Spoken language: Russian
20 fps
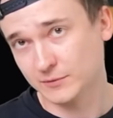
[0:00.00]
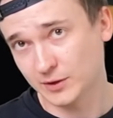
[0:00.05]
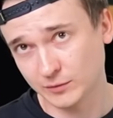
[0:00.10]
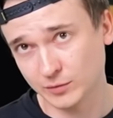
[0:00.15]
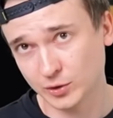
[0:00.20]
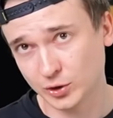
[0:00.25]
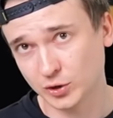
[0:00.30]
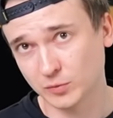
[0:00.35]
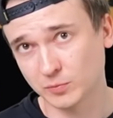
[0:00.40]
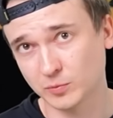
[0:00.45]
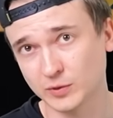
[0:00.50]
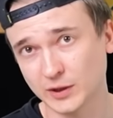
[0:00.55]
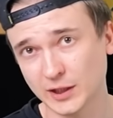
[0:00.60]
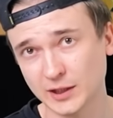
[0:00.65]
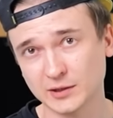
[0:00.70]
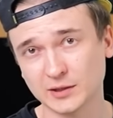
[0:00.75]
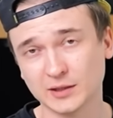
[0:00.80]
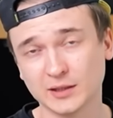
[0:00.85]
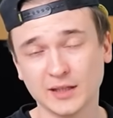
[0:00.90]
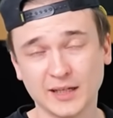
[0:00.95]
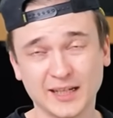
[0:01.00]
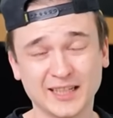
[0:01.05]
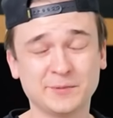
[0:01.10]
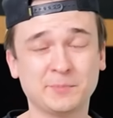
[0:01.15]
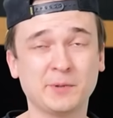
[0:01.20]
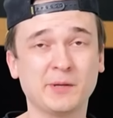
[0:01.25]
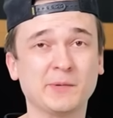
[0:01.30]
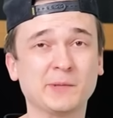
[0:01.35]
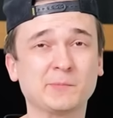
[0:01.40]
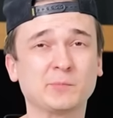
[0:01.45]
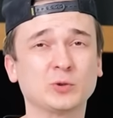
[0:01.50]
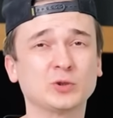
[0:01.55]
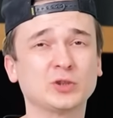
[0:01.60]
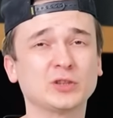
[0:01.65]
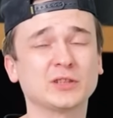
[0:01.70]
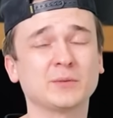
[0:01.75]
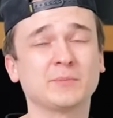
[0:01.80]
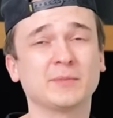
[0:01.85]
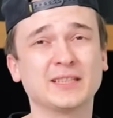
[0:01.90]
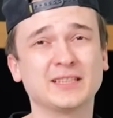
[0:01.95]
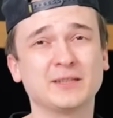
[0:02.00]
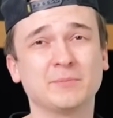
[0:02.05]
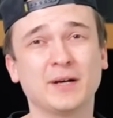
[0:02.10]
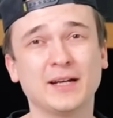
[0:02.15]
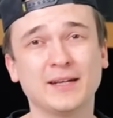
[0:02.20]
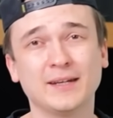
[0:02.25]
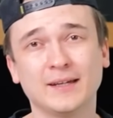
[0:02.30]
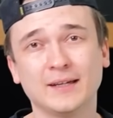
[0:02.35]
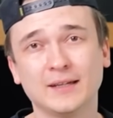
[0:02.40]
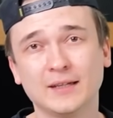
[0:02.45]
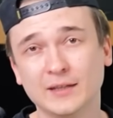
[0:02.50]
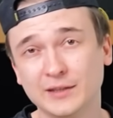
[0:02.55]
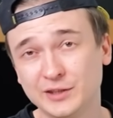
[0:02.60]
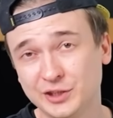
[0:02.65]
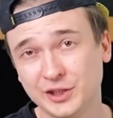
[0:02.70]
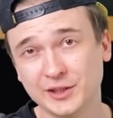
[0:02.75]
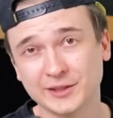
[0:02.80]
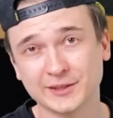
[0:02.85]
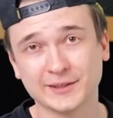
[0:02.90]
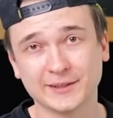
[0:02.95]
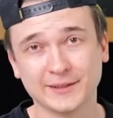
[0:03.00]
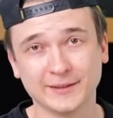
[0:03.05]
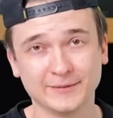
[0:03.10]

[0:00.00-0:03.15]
того, чтобы у нас эксперимент получился максимально честный.